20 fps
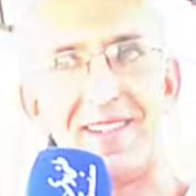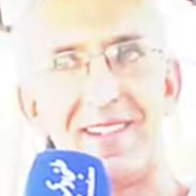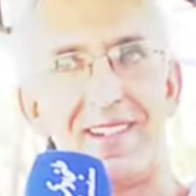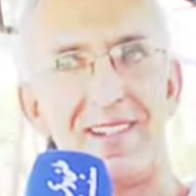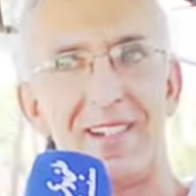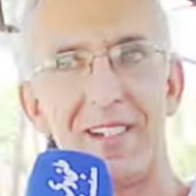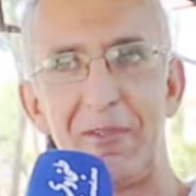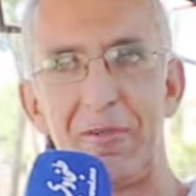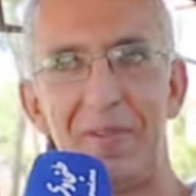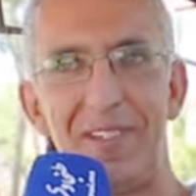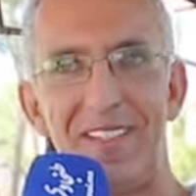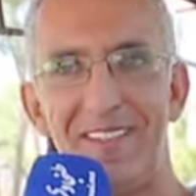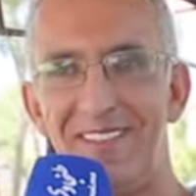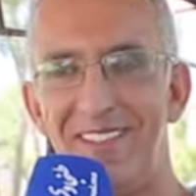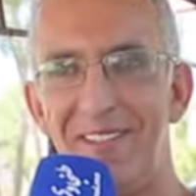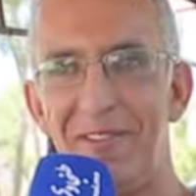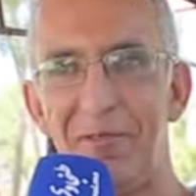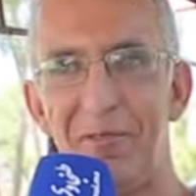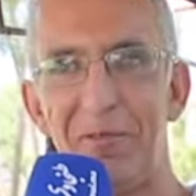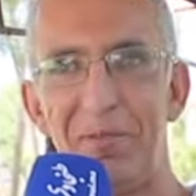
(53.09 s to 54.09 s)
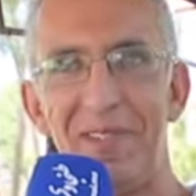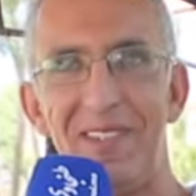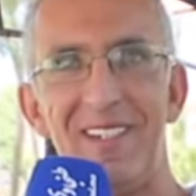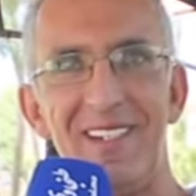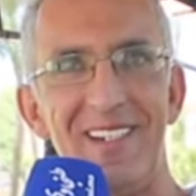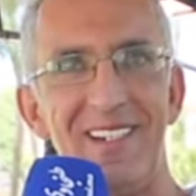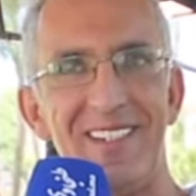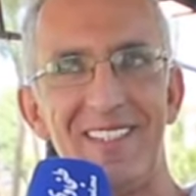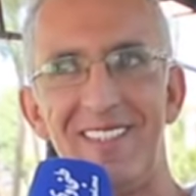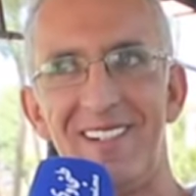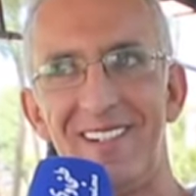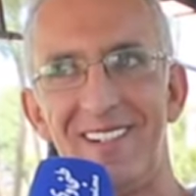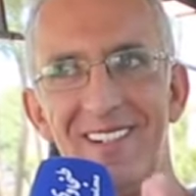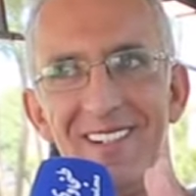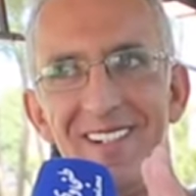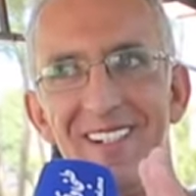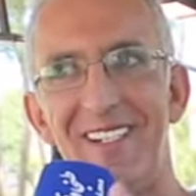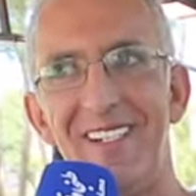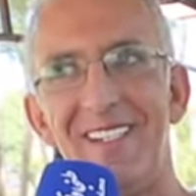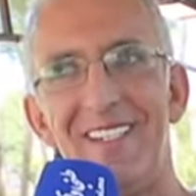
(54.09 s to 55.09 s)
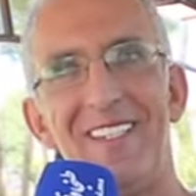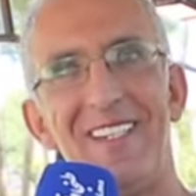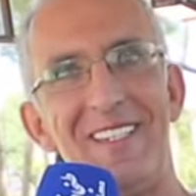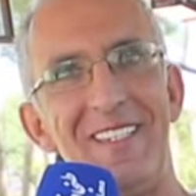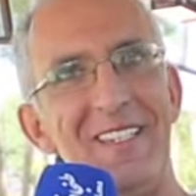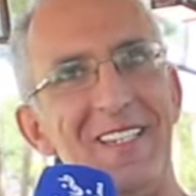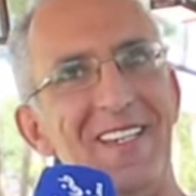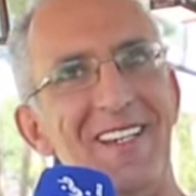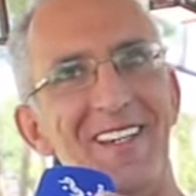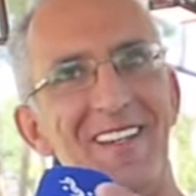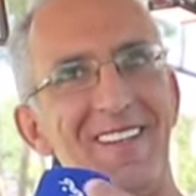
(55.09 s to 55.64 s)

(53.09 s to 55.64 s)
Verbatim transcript: صراحه كانوا كيستهزئوا بيا هكذا يعني